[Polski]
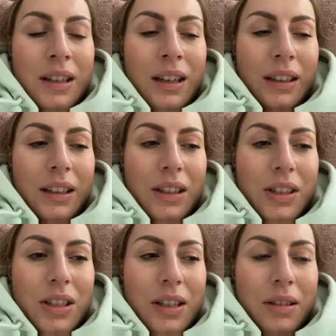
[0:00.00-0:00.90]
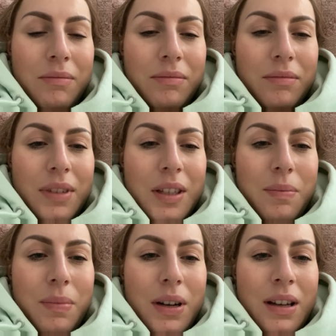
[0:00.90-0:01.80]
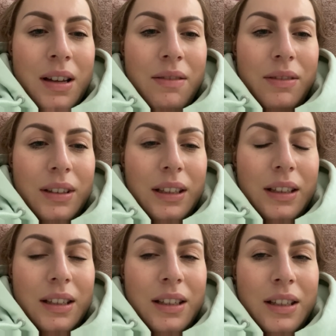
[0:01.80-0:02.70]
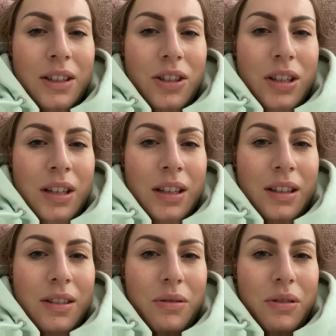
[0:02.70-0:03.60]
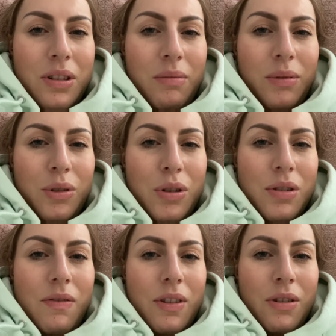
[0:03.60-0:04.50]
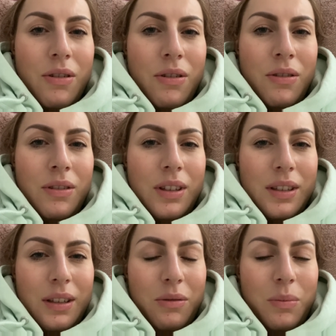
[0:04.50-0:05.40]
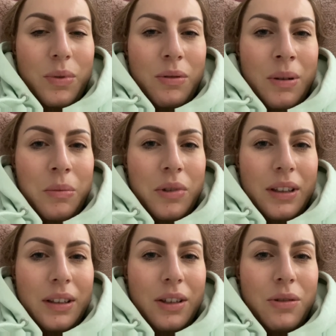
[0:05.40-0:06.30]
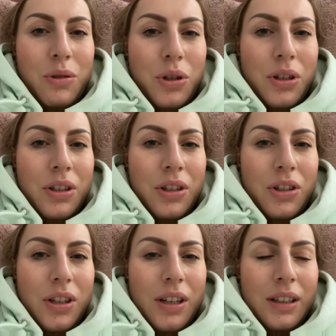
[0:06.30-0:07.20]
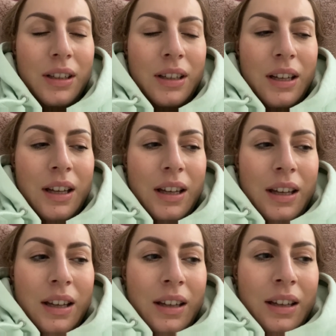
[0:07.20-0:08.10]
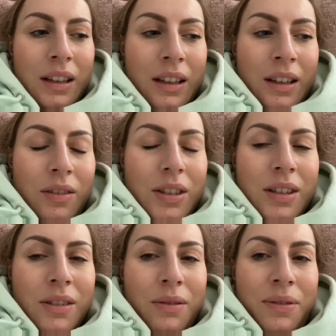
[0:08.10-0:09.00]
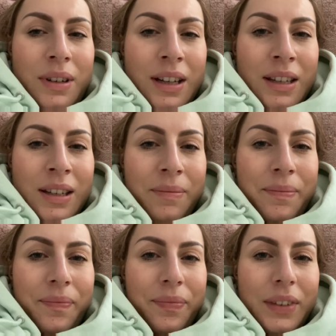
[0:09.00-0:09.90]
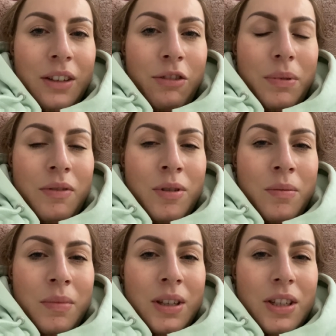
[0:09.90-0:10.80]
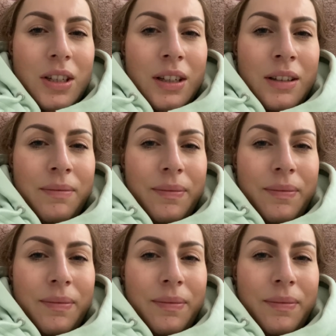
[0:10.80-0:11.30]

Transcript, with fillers: jakieś tam sprawy techniczne, coś tam do świąt. Zakupiłam ładny koszyczek. Wszystko fajnie. I w pewnym momencie